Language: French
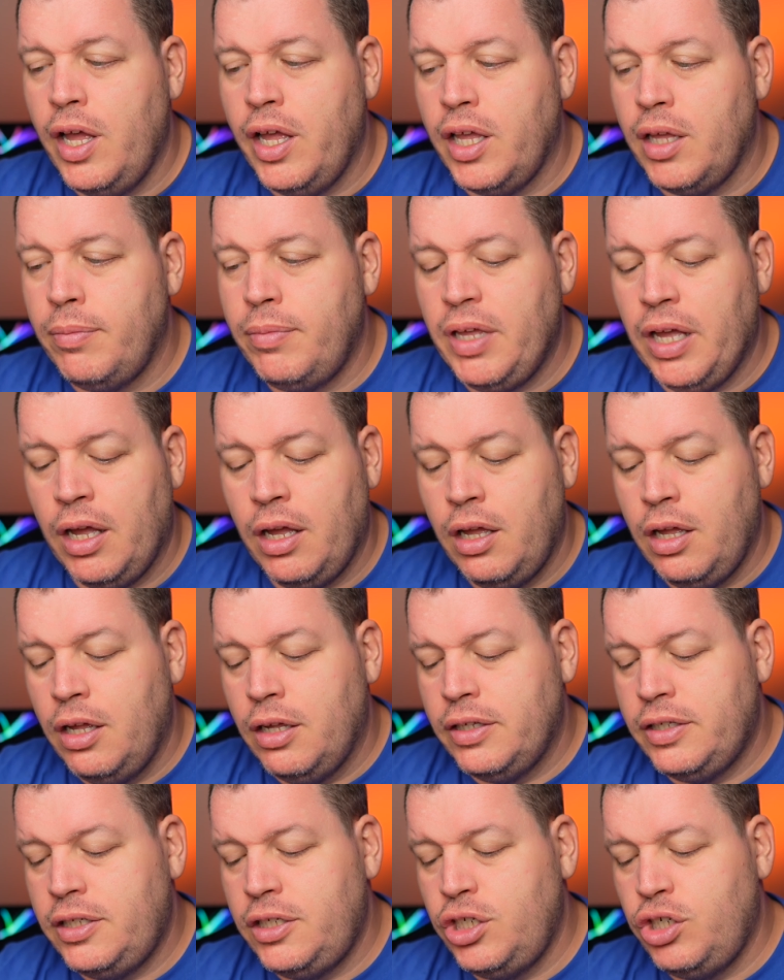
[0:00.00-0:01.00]
et eh bien,
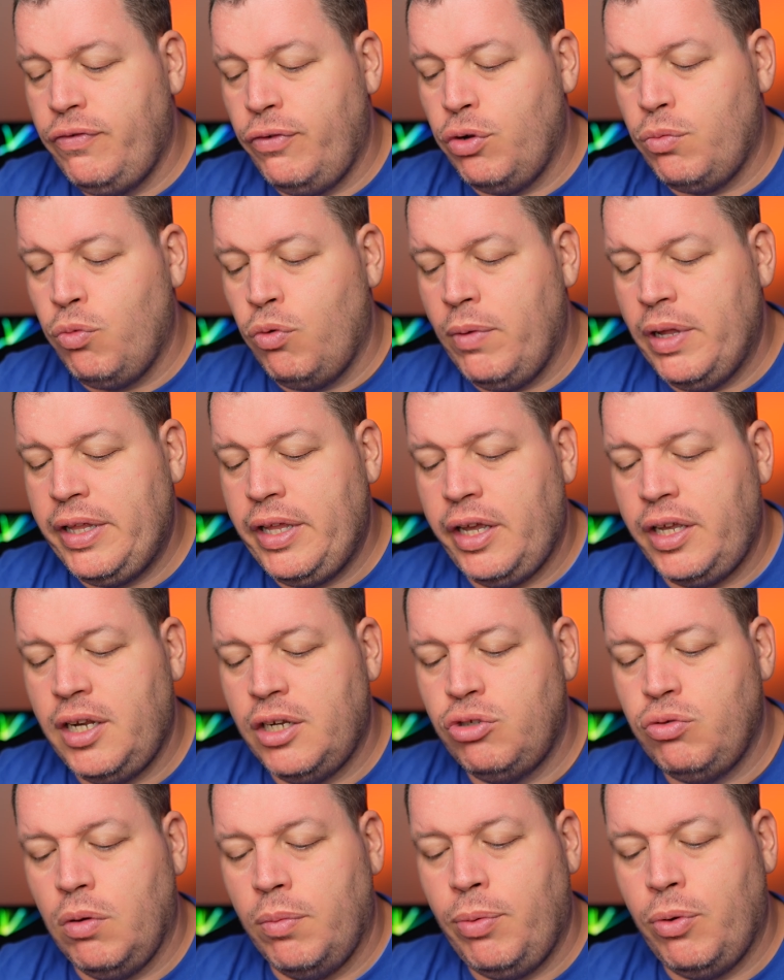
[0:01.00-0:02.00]
si je veux que mon matériel
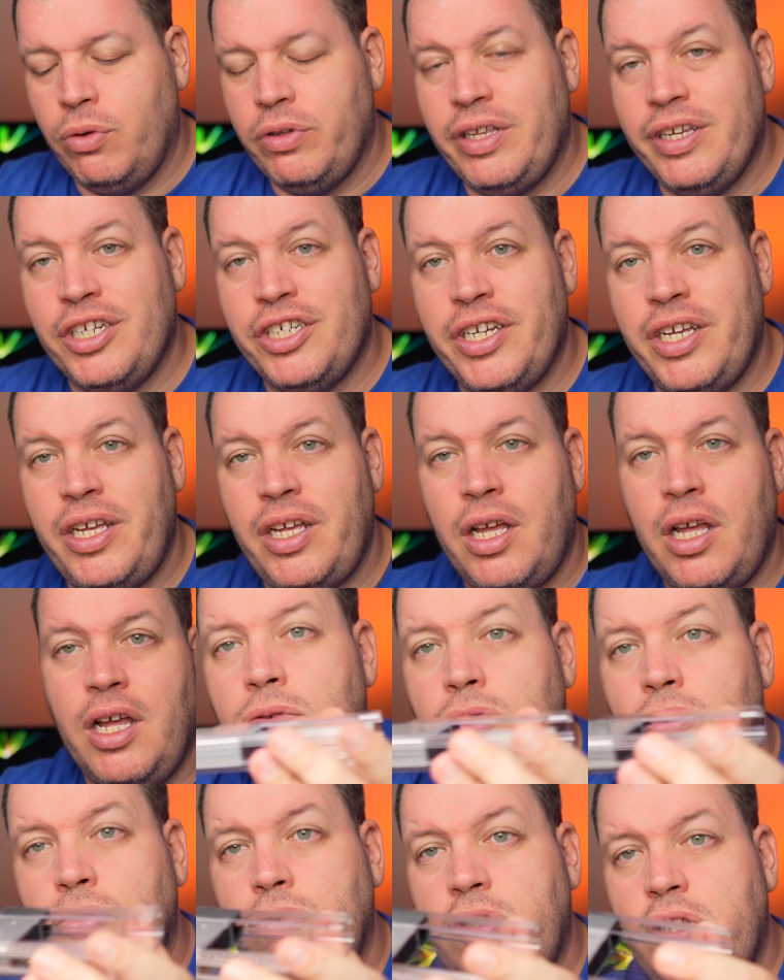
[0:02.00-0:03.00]
soit protégé,
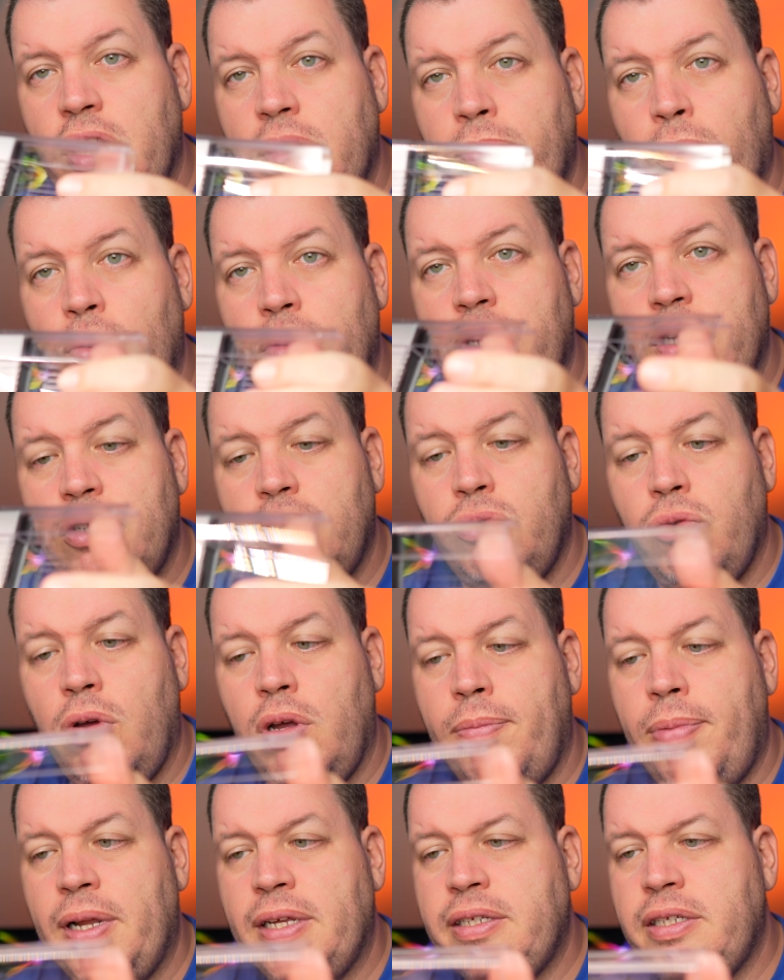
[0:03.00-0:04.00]
toute cette protection,
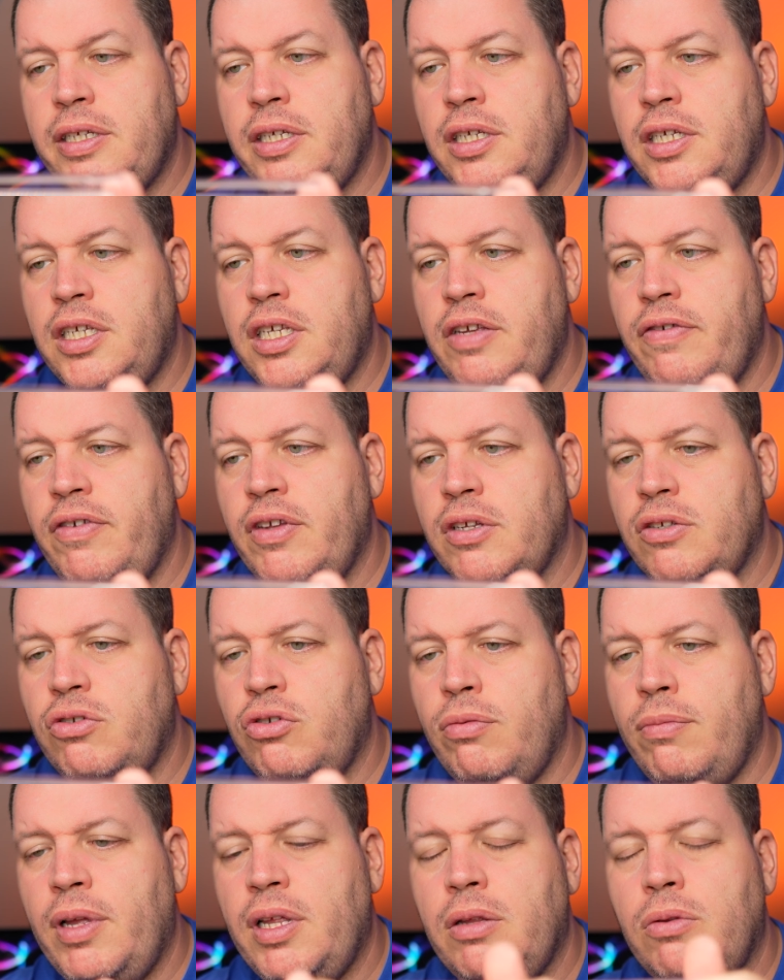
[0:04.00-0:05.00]
un plastique qui vient se
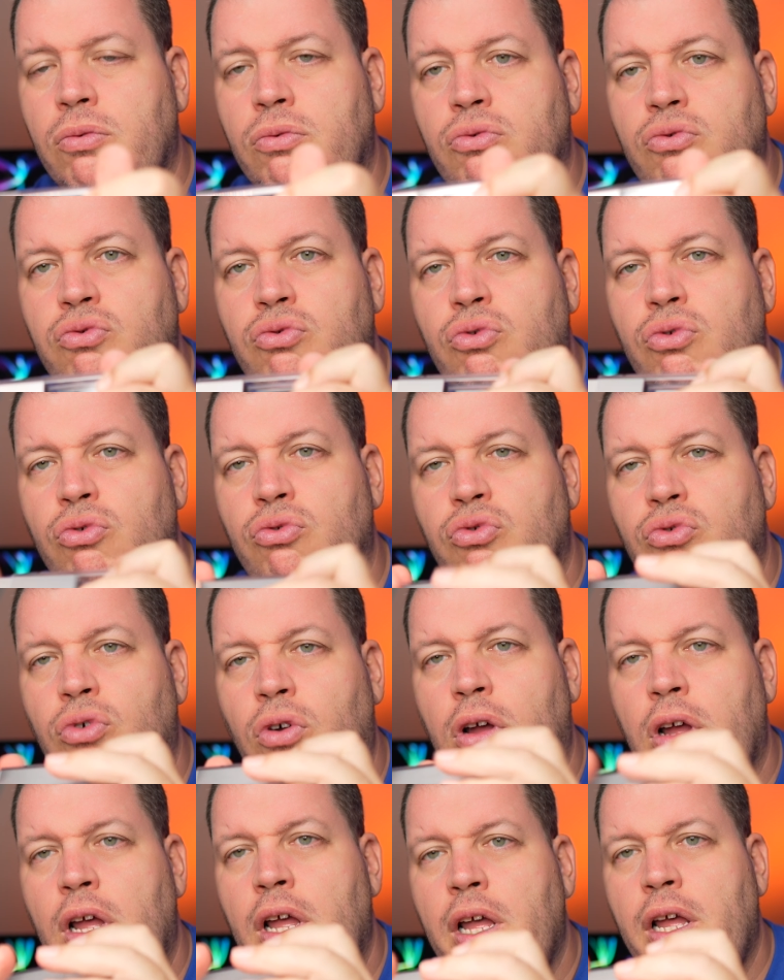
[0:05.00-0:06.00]
mettre donc tout
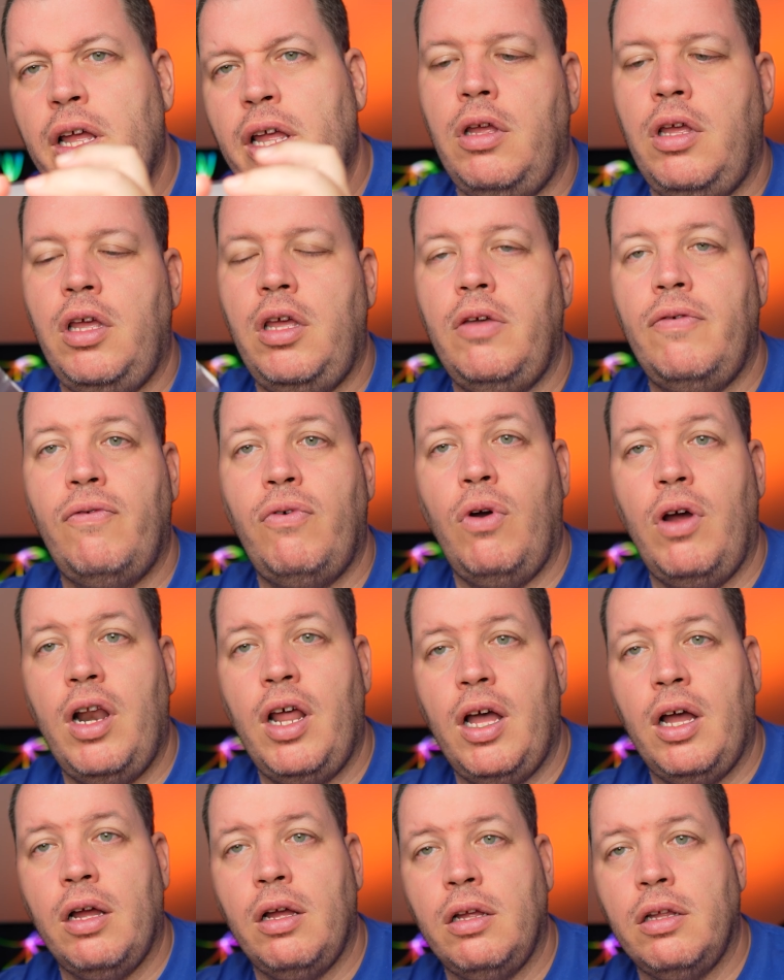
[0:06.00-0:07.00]
autour, et
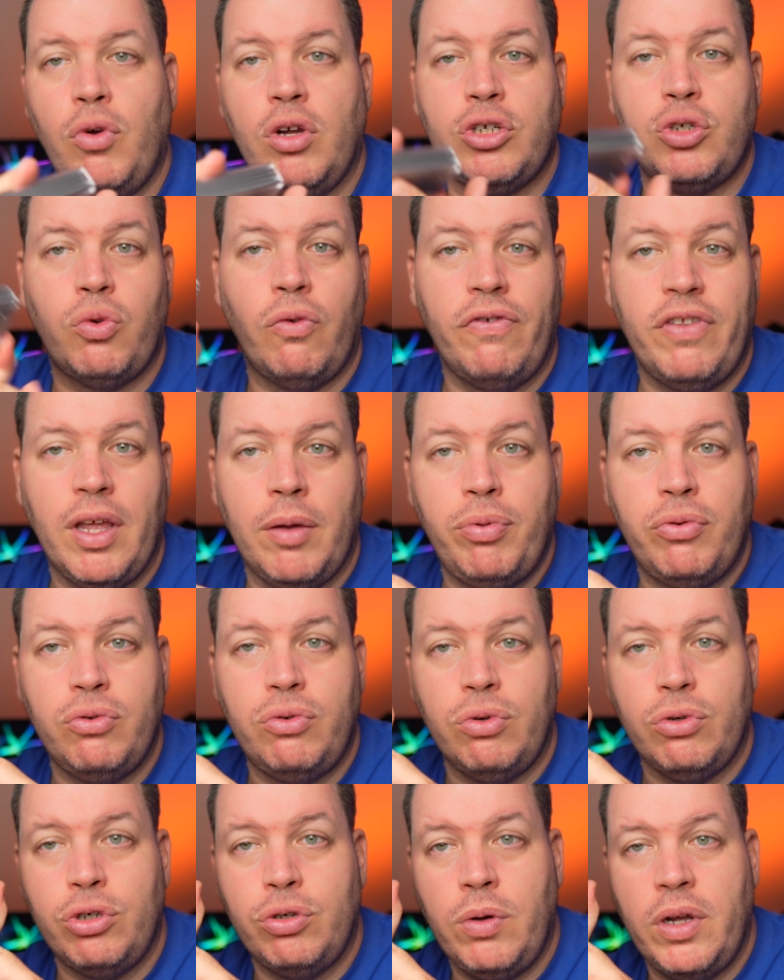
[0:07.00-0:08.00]
voilà, moi je trouve ça
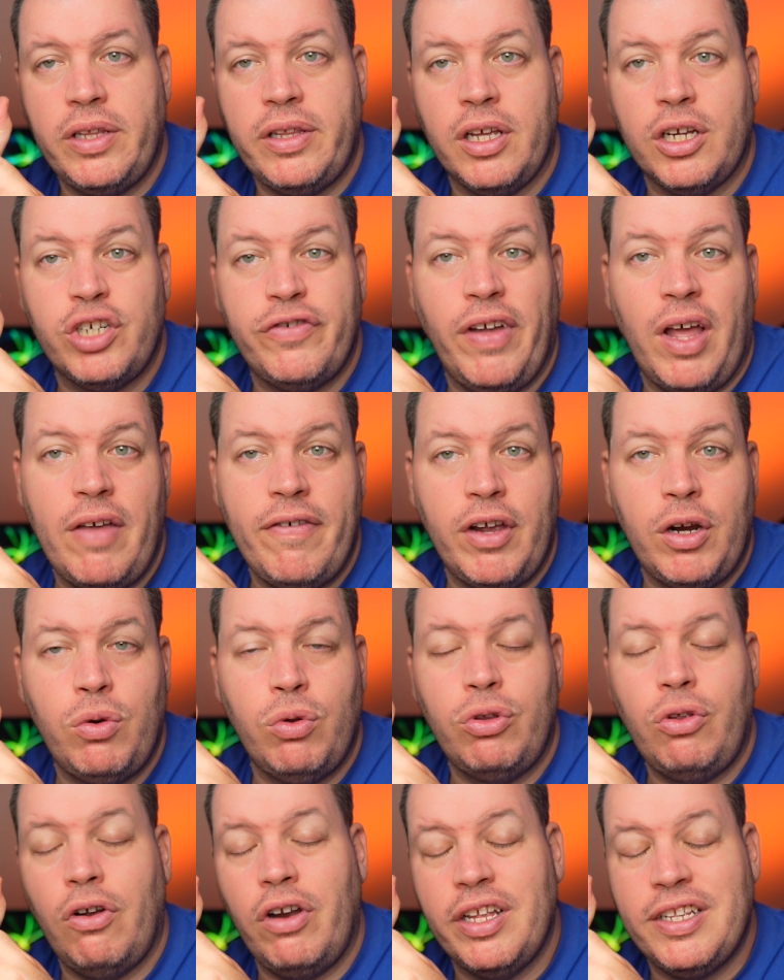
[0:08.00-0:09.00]
plutôt chouette, hein. je verrai avec
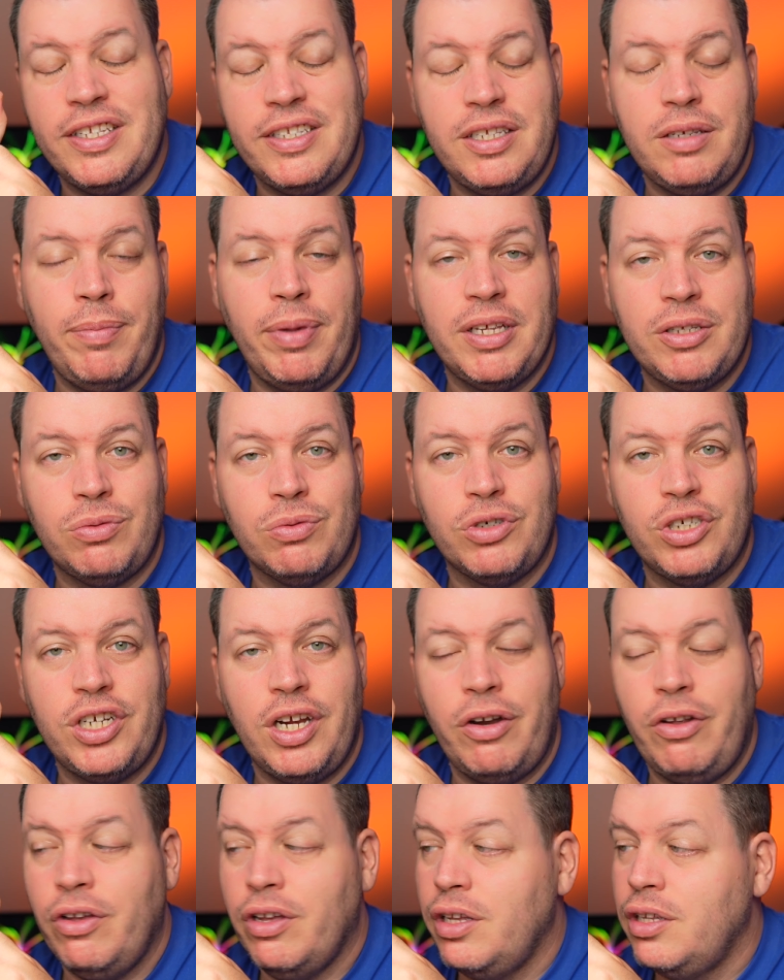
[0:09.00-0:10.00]
le temps la dissipation de
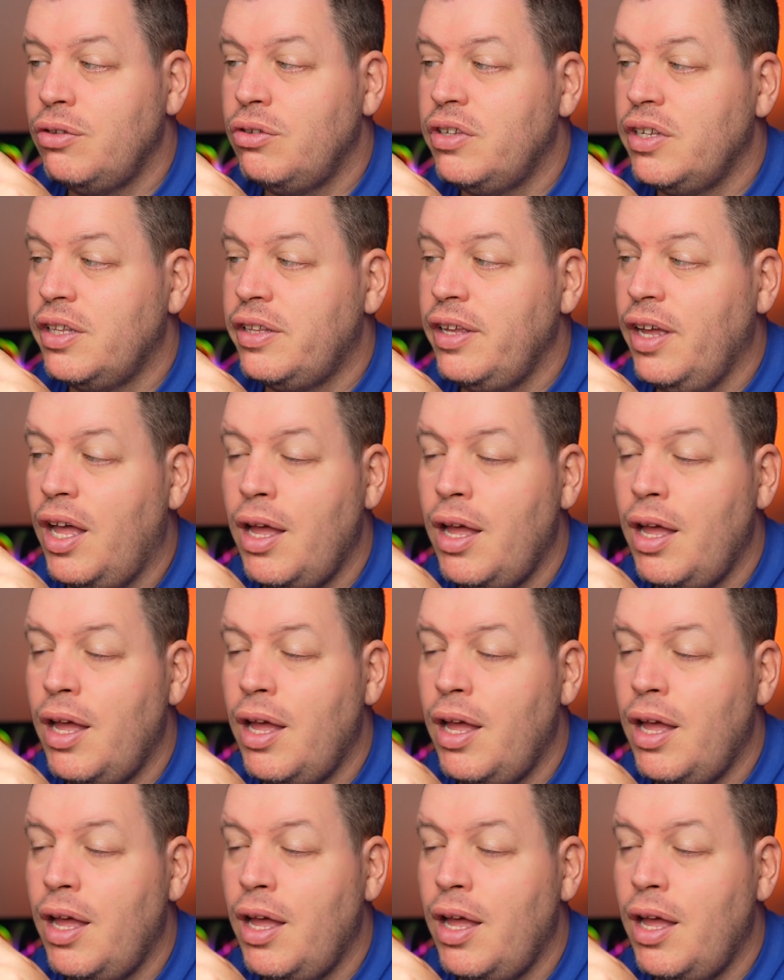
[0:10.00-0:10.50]
chaleur, etc.